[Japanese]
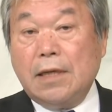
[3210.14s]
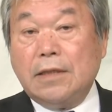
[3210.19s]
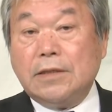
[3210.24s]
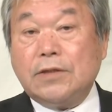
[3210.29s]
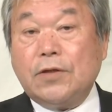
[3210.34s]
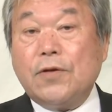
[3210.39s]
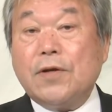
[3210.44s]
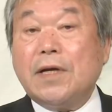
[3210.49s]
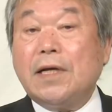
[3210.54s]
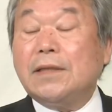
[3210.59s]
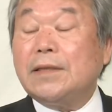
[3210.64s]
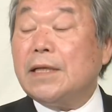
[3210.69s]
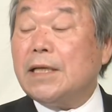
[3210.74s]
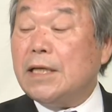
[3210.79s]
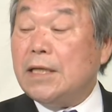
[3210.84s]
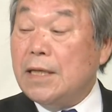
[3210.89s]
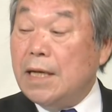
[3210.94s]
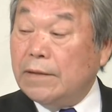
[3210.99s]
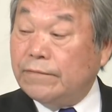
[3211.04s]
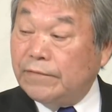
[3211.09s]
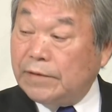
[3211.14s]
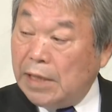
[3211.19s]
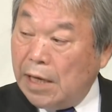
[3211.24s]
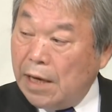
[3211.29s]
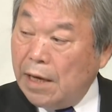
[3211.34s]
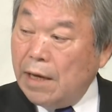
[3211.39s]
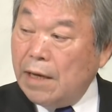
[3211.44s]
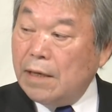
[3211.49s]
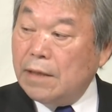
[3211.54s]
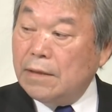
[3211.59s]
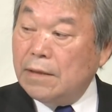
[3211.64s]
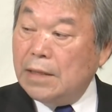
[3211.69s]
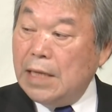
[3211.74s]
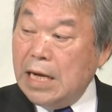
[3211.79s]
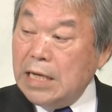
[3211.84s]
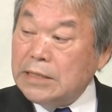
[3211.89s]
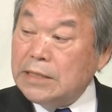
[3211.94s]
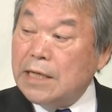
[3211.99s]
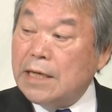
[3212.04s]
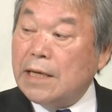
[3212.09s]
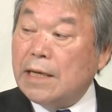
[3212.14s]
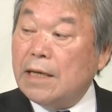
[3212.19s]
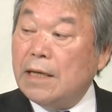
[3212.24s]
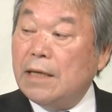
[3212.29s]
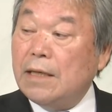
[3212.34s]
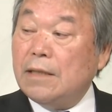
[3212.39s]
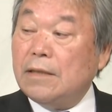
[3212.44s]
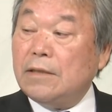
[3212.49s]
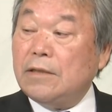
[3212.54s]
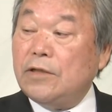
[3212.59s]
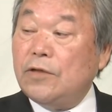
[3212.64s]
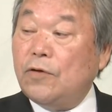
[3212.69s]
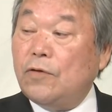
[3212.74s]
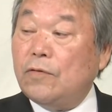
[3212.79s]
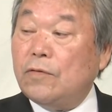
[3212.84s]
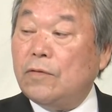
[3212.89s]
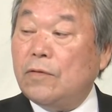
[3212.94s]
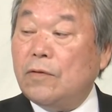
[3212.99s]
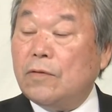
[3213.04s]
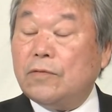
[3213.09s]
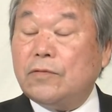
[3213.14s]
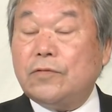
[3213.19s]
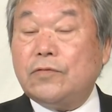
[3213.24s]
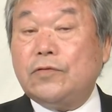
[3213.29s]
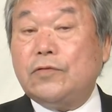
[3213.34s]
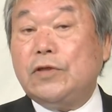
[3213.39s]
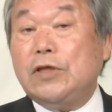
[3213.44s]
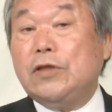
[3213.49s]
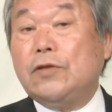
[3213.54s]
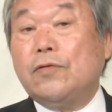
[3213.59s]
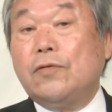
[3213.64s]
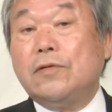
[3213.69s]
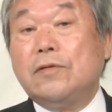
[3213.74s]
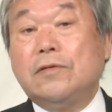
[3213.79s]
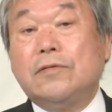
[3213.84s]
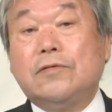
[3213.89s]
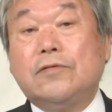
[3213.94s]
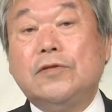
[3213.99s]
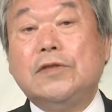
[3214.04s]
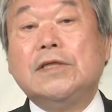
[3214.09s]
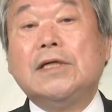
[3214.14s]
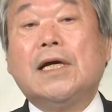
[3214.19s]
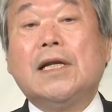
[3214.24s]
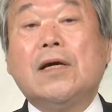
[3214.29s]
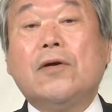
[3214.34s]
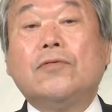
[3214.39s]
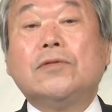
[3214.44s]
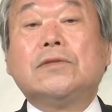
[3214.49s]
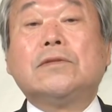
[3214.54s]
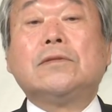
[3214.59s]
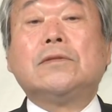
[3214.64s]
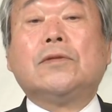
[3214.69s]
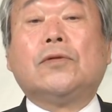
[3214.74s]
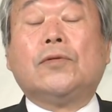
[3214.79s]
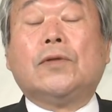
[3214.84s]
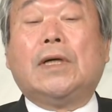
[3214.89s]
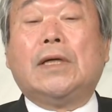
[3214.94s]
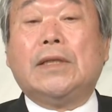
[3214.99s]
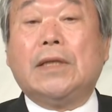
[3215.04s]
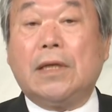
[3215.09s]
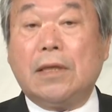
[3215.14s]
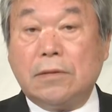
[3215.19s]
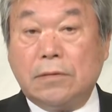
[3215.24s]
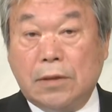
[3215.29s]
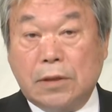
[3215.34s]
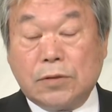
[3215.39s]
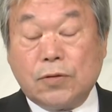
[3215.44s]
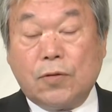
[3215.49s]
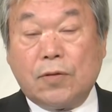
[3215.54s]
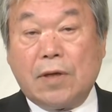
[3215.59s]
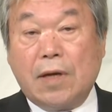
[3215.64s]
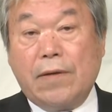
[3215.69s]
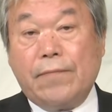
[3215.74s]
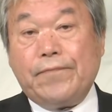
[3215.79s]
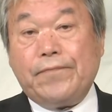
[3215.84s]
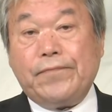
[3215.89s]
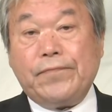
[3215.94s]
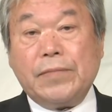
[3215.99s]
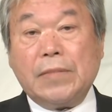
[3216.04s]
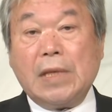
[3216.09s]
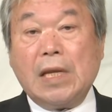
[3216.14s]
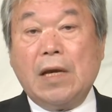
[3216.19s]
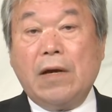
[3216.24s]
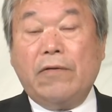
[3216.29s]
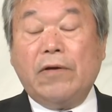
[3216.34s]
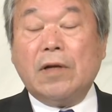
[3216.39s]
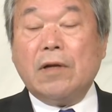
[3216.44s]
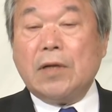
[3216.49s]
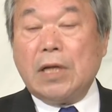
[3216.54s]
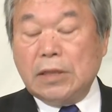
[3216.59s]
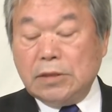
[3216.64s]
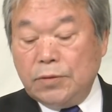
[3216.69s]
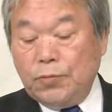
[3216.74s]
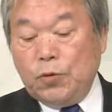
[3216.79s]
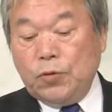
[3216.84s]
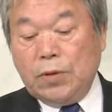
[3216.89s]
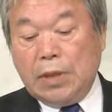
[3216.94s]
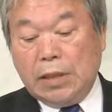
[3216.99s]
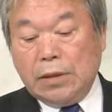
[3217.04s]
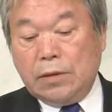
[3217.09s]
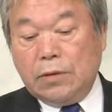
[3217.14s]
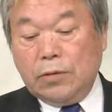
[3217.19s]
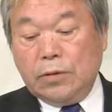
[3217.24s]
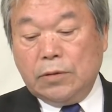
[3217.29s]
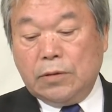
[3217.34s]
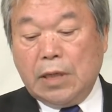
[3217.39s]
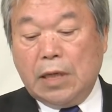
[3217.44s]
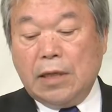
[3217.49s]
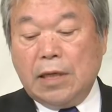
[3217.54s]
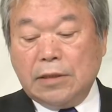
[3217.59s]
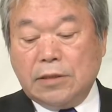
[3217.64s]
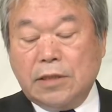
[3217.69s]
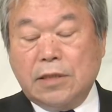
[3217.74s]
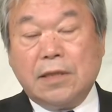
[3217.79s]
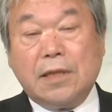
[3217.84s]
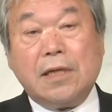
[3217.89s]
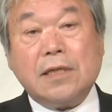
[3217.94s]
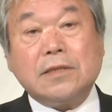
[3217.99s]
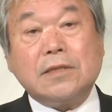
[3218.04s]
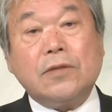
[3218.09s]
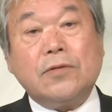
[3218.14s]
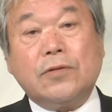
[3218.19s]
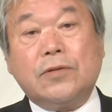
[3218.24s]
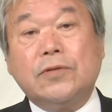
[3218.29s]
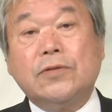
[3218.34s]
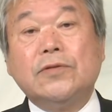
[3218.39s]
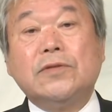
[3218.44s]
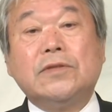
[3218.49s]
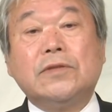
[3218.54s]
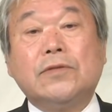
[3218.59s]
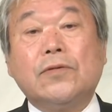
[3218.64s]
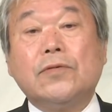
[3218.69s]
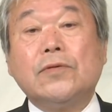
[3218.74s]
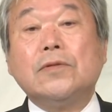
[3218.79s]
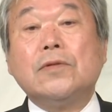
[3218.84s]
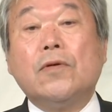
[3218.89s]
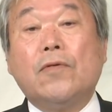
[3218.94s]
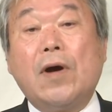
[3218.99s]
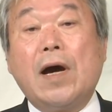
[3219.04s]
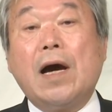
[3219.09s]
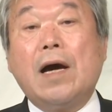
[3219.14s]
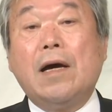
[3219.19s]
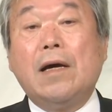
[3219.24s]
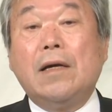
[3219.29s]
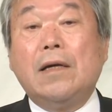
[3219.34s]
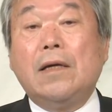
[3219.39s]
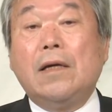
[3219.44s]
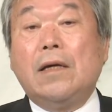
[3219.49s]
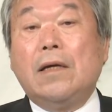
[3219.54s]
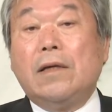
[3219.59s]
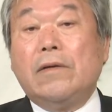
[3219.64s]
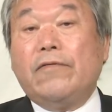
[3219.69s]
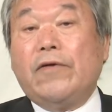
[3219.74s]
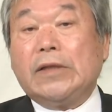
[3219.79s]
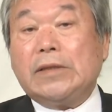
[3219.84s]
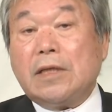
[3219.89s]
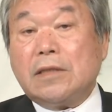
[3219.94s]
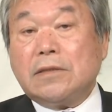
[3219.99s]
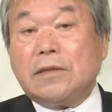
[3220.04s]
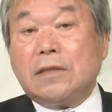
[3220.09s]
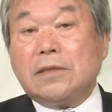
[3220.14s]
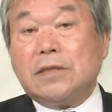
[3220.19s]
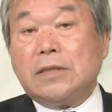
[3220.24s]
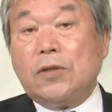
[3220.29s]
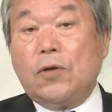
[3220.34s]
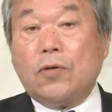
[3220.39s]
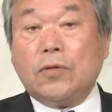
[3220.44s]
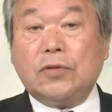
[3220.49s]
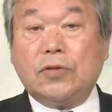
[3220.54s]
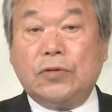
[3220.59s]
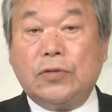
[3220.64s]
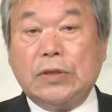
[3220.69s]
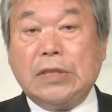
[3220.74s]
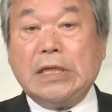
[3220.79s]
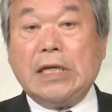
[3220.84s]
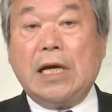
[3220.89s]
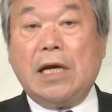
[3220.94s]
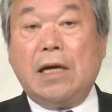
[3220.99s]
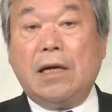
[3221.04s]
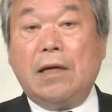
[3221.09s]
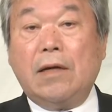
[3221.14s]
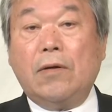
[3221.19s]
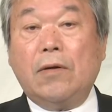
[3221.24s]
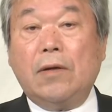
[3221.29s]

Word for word: それができなくてなぜ日本の国という国柄を作ることができるんでしょうかあの拉致問題というか拉致被害者の救出というのは私たちの国が